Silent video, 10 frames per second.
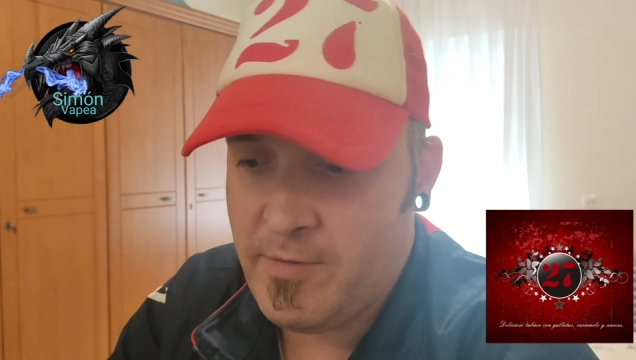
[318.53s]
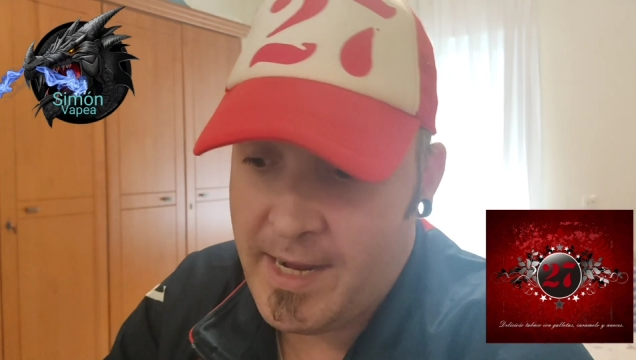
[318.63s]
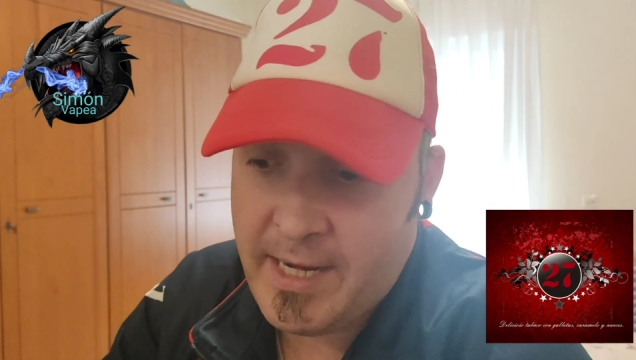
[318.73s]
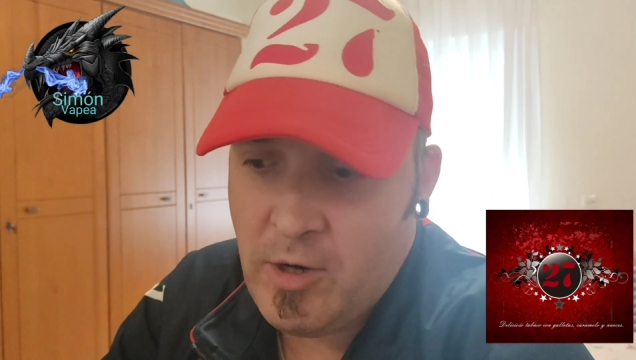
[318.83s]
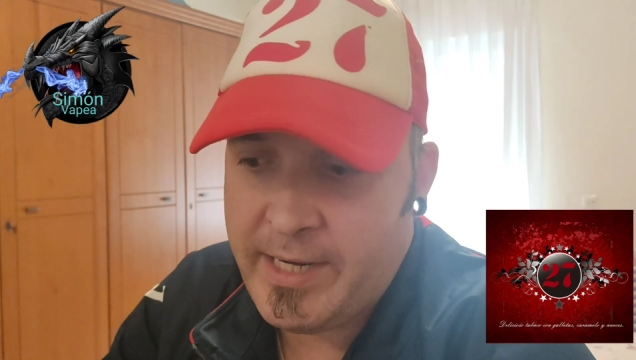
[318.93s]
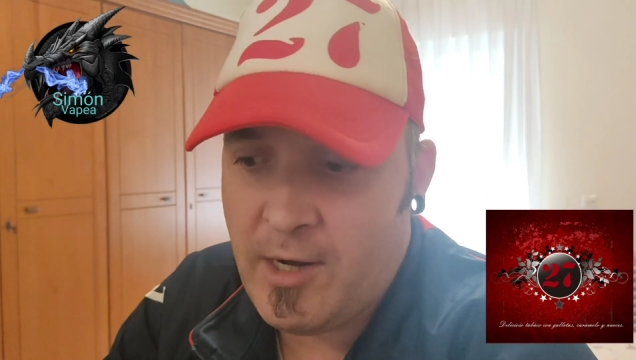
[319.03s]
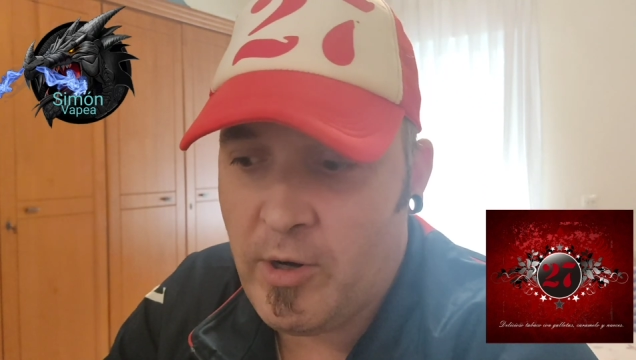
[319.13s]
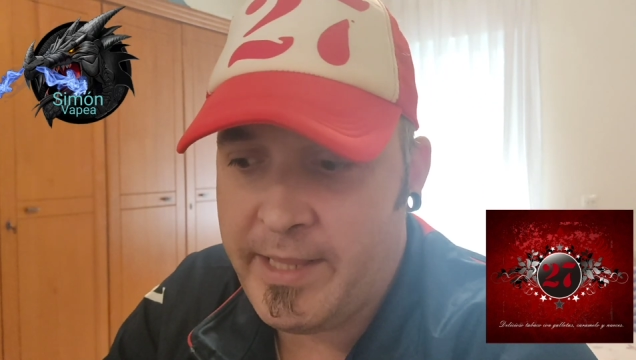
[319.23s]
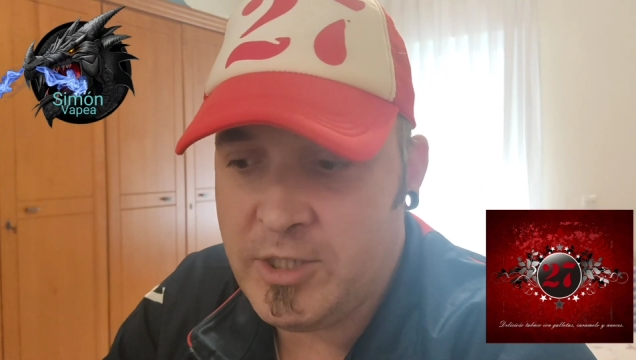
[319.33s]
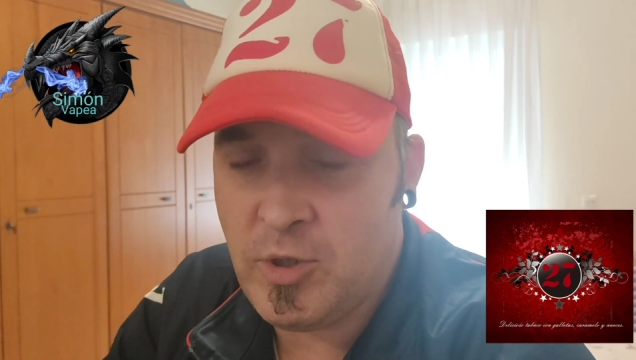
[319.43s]
Yo imagino que es
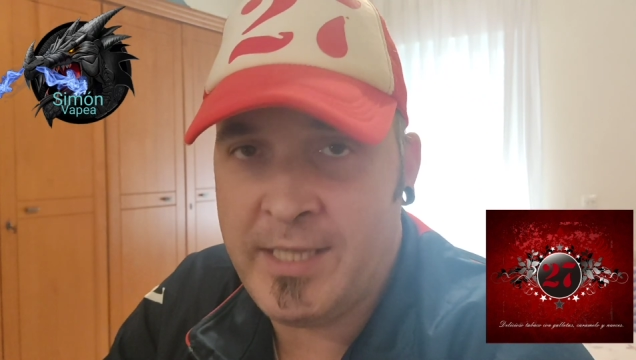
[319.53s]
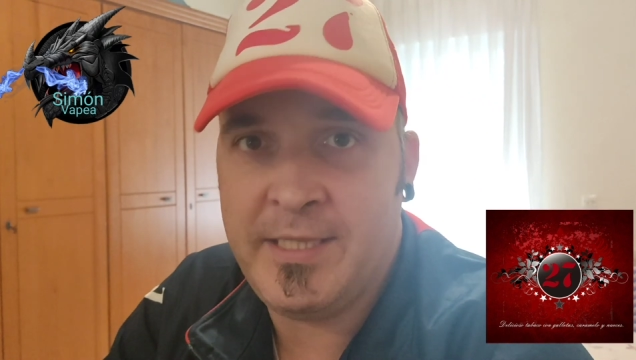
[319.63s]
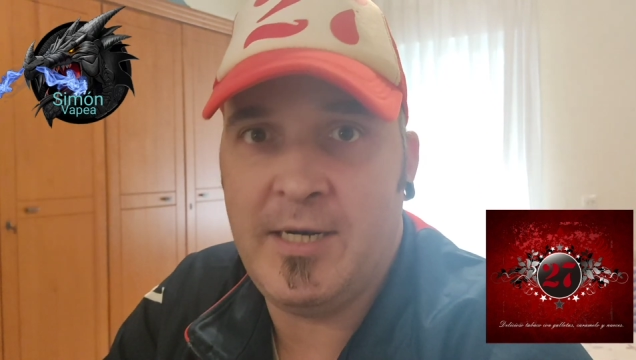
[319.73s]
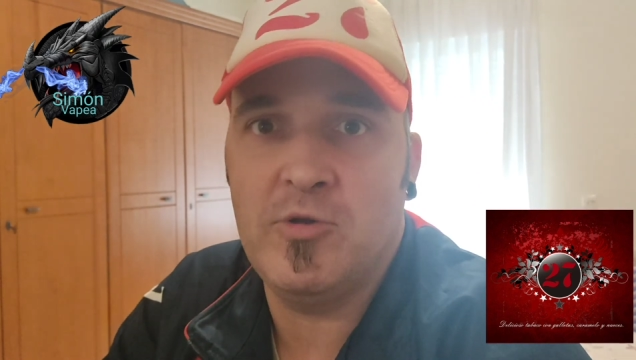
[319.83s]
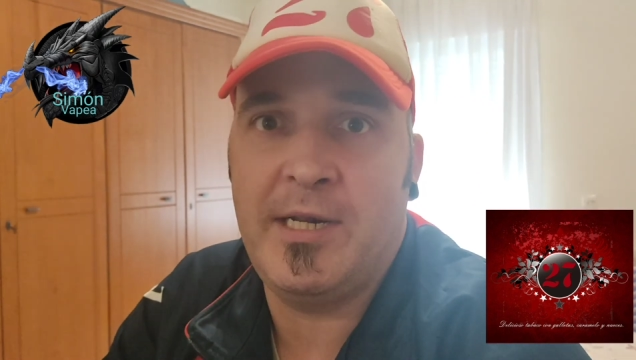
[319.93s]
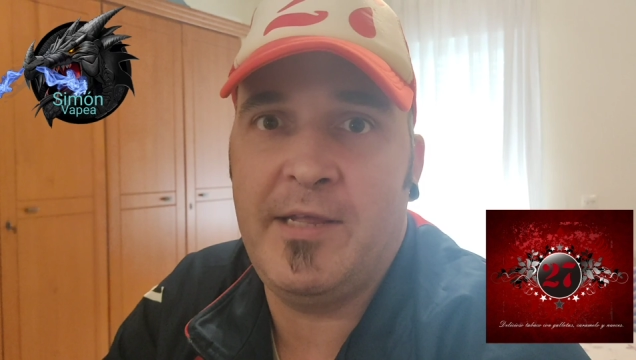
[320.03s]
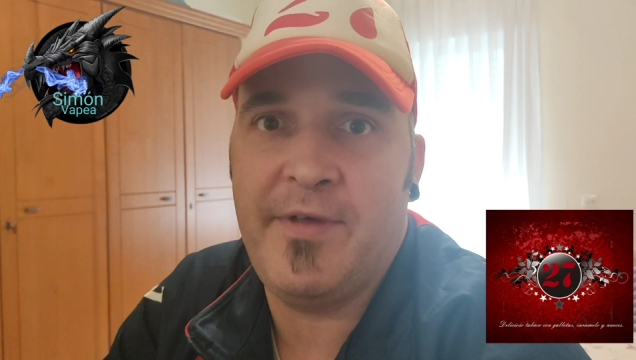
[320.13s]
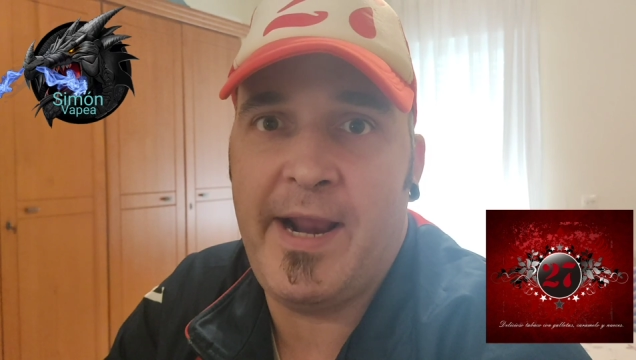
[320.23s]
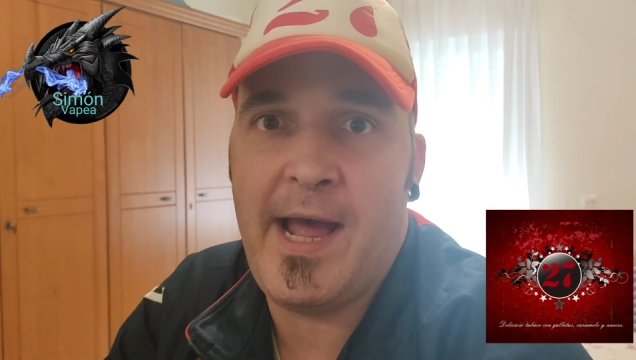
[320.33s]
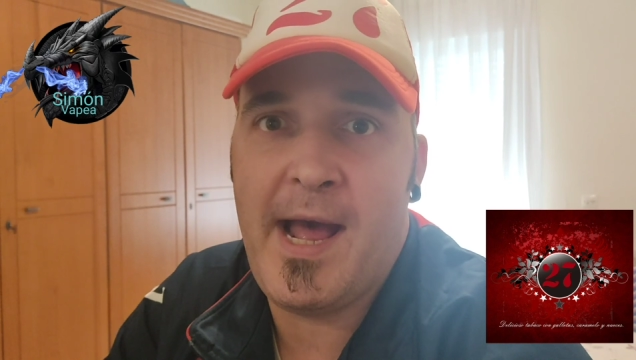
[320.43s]
lo que he dicho antes, lo
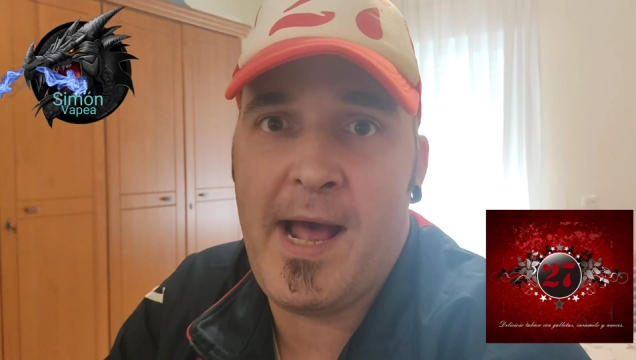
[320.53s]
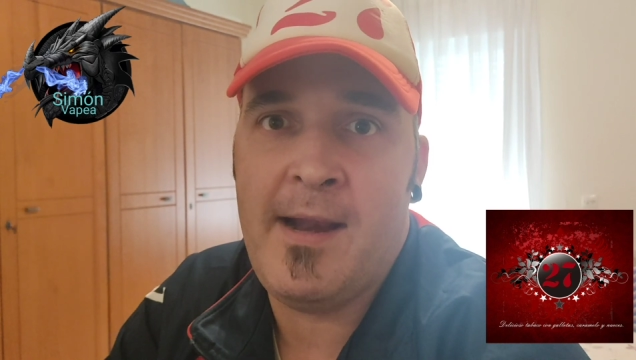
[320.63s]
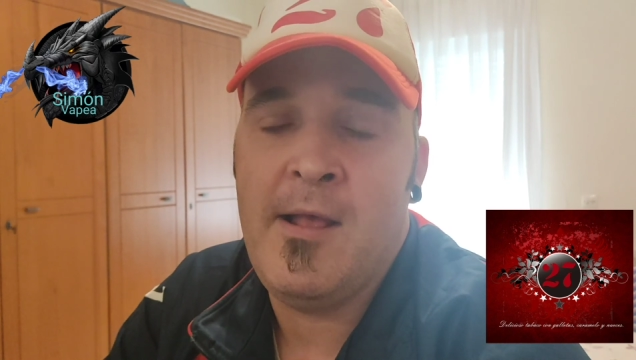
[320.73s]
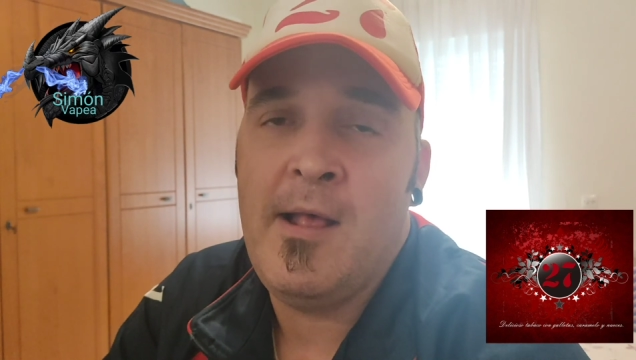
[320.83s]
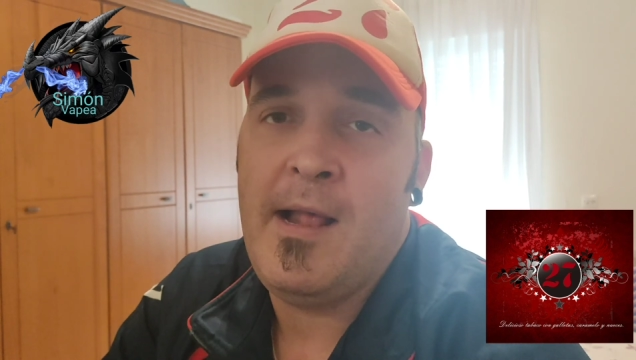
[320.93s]
utilizará,